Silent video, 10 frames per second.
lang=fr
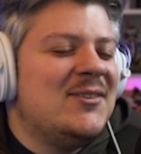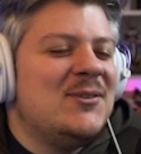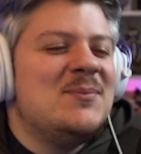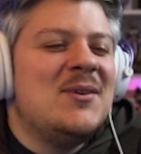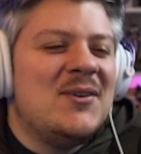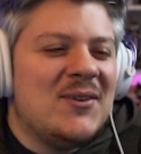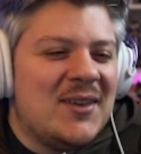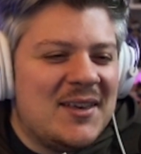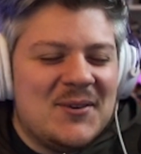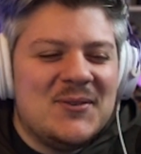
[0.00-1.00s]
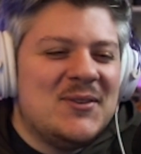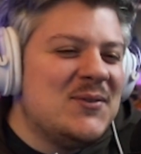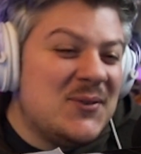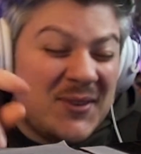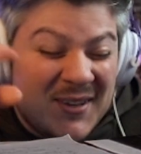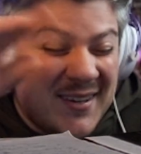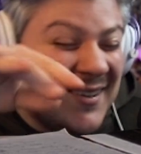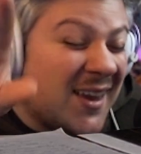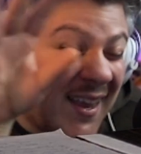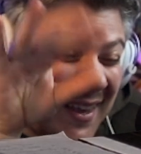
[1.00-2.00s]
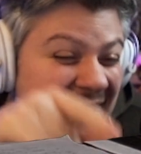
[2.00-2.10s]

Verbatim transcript: se meurt à cause de votre échec.